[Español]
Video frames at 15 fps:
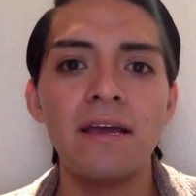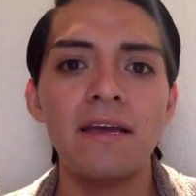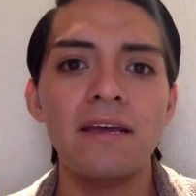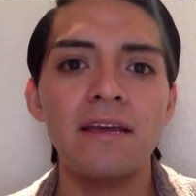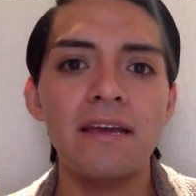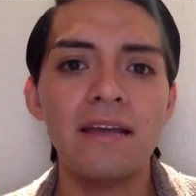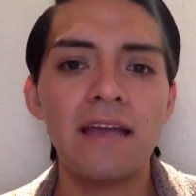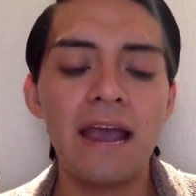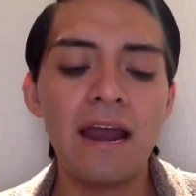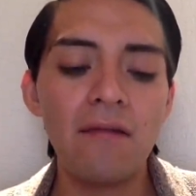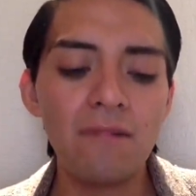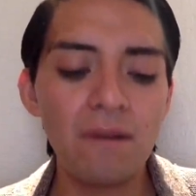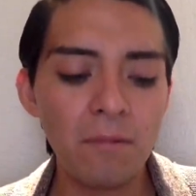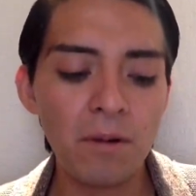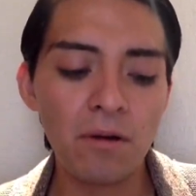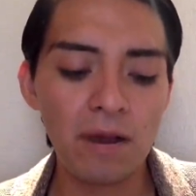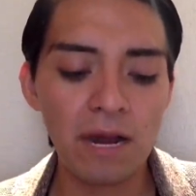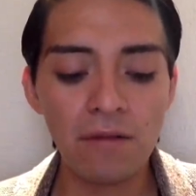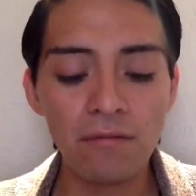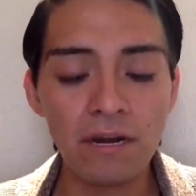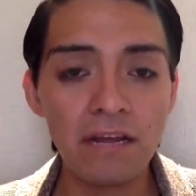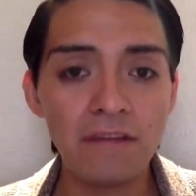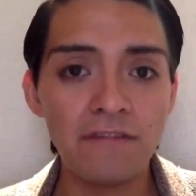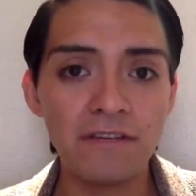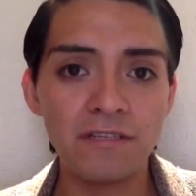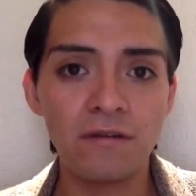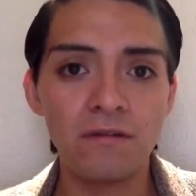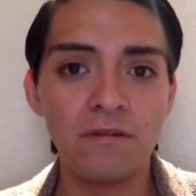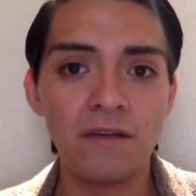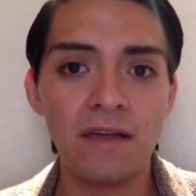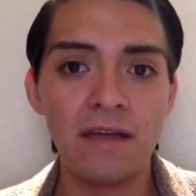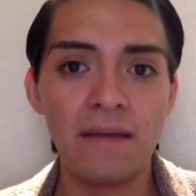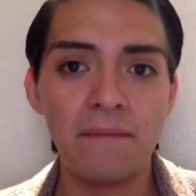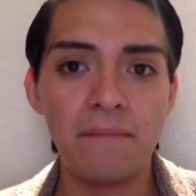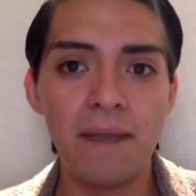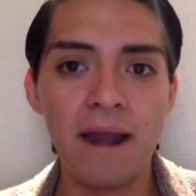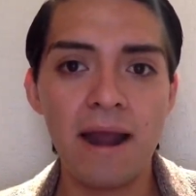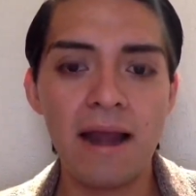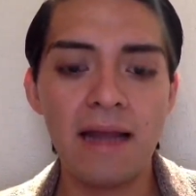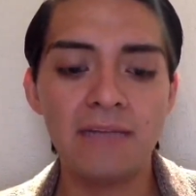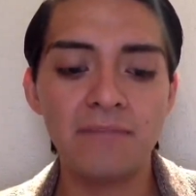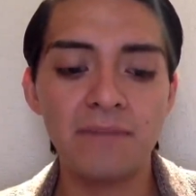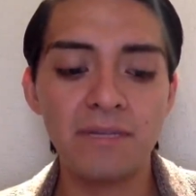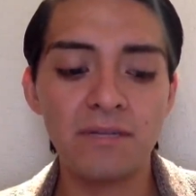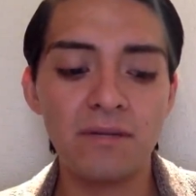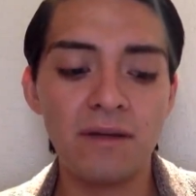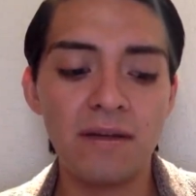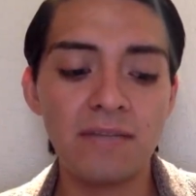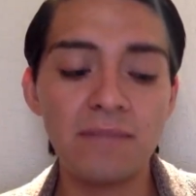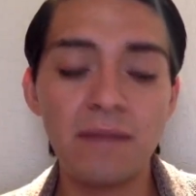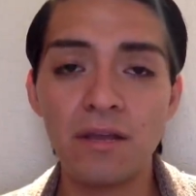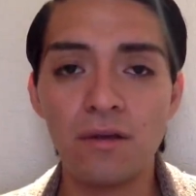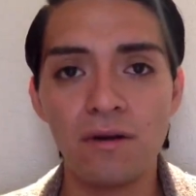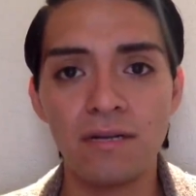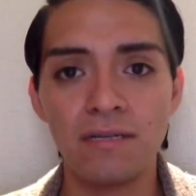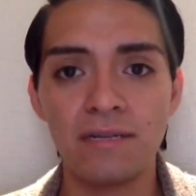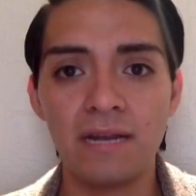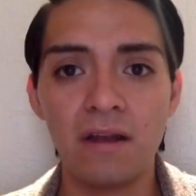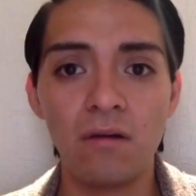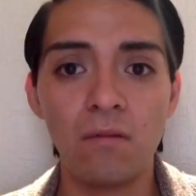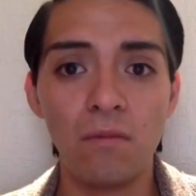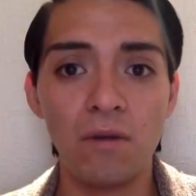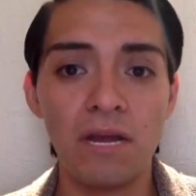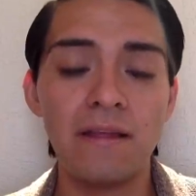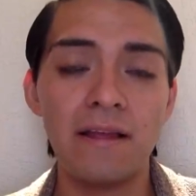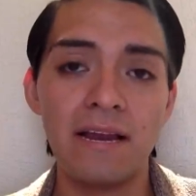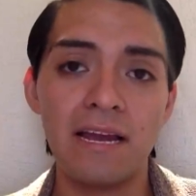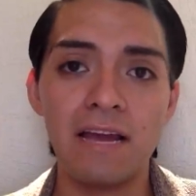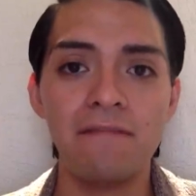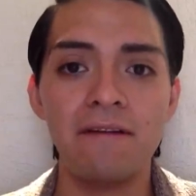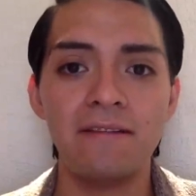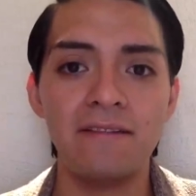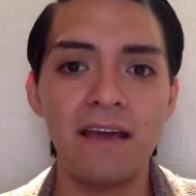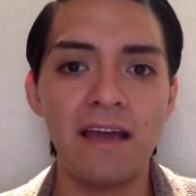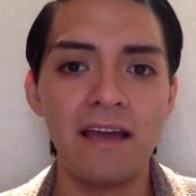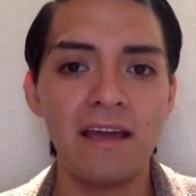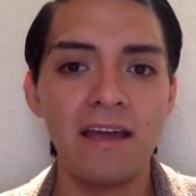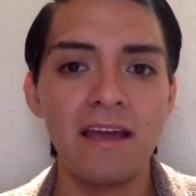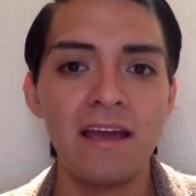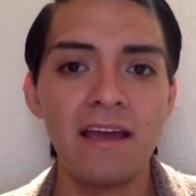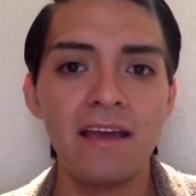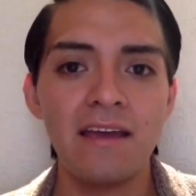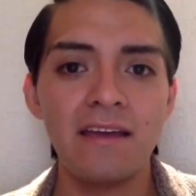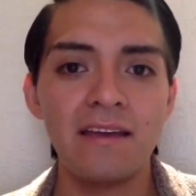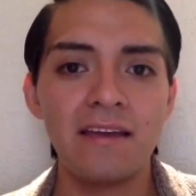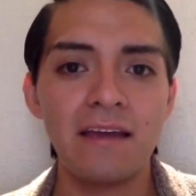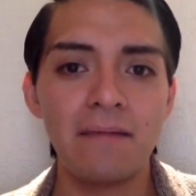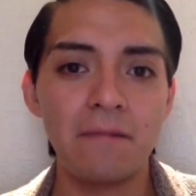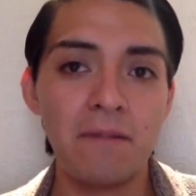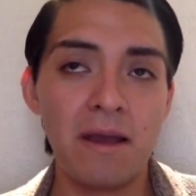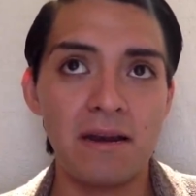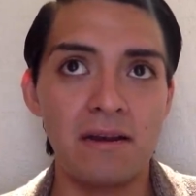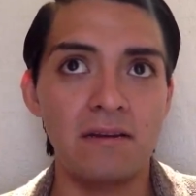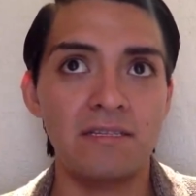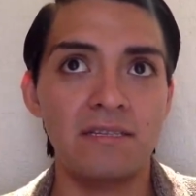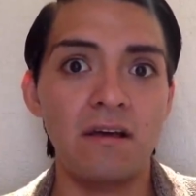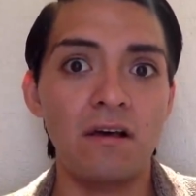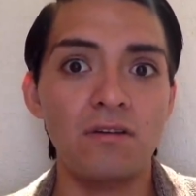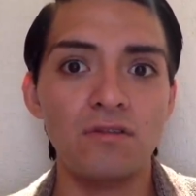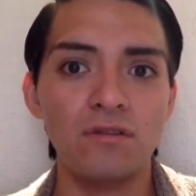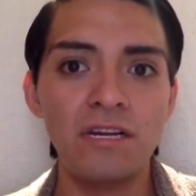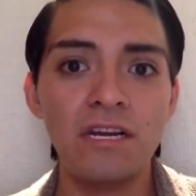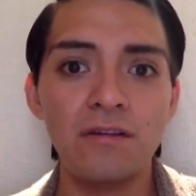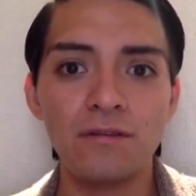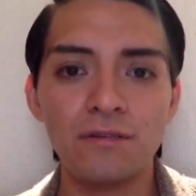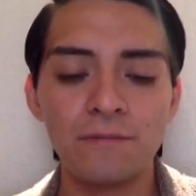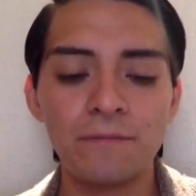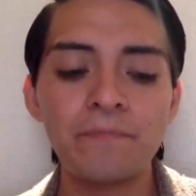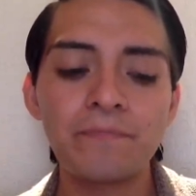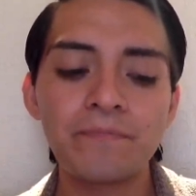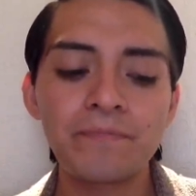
y que era, un, bueno, que era un edificio de, para las personas mayores de la comunidad LGBT que vivían en Estados Unidos.